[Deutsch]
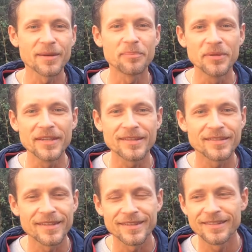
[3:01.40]
nicht kapiert,
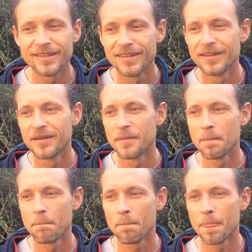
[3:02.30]
dann
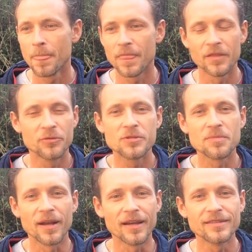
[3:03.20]
dann tut
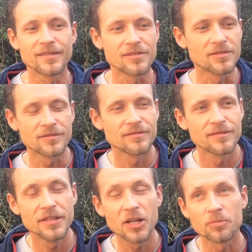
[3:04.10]
es mir leid. Also
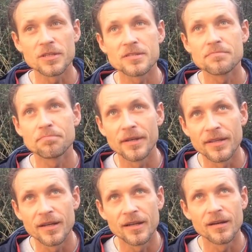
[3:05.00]
ich glaube, dass bei
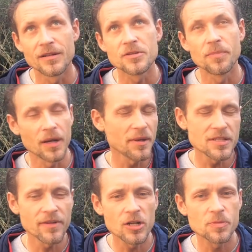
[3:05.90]
der also
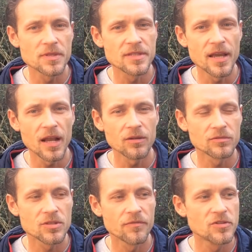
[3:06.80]
Parlamentswahlen speziell
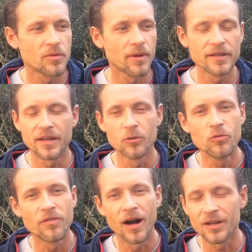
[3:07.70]
und sowieso bei der
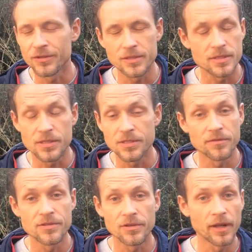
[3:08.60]
EU-Wahlen, also das ist
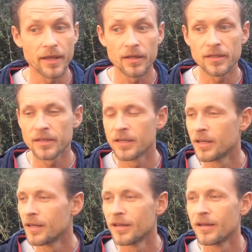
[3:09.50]
sowieso lächerlich.
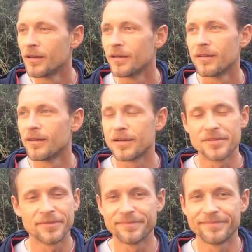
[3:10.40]

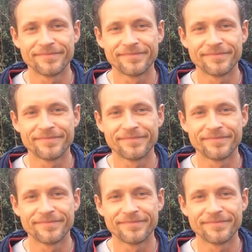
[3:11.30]
Also